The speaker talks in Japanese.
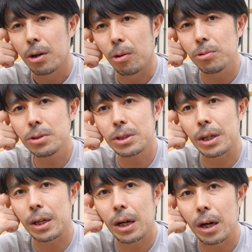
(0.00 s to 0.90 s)
音
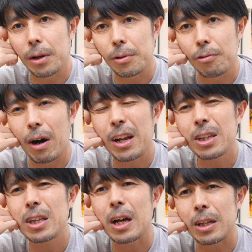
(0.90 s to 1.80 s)
声が割
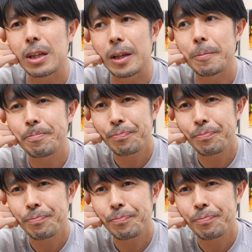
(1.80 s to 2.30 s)
れてたり、